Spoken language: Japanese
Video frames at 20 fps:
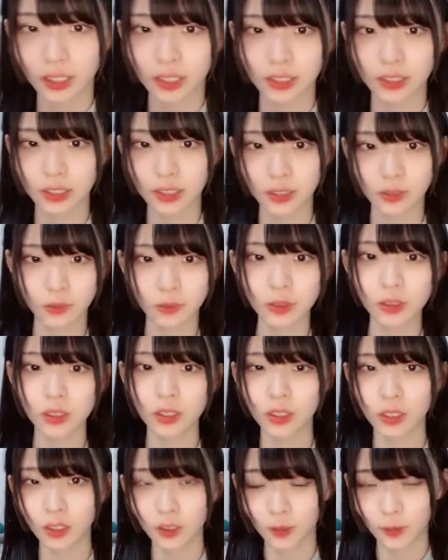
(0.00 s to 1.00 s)
配信を
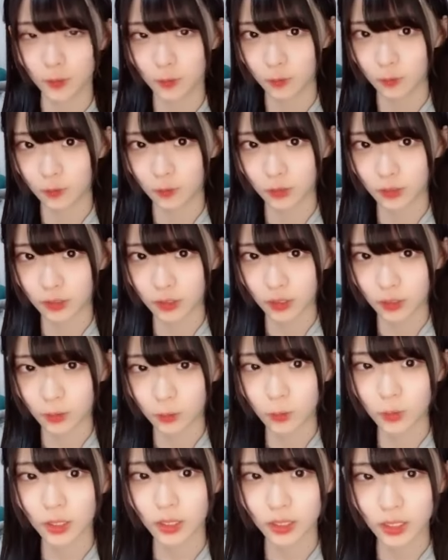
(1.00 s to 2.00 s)
終わってい
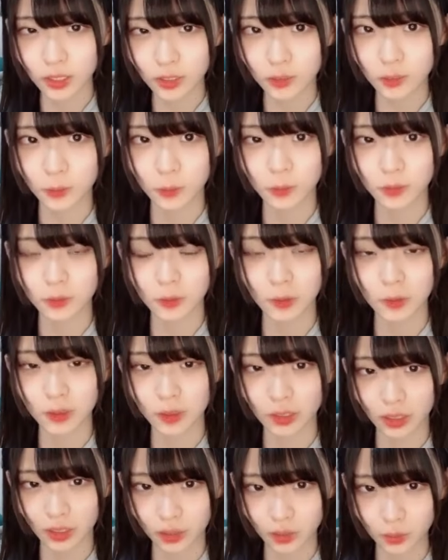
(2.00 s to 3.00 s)
こうかなと思うんで
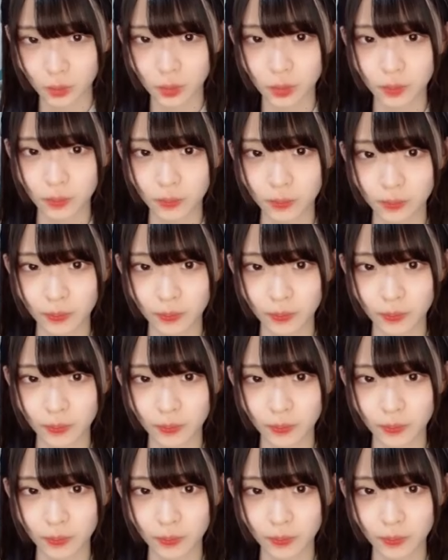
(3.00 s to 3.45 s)
すけど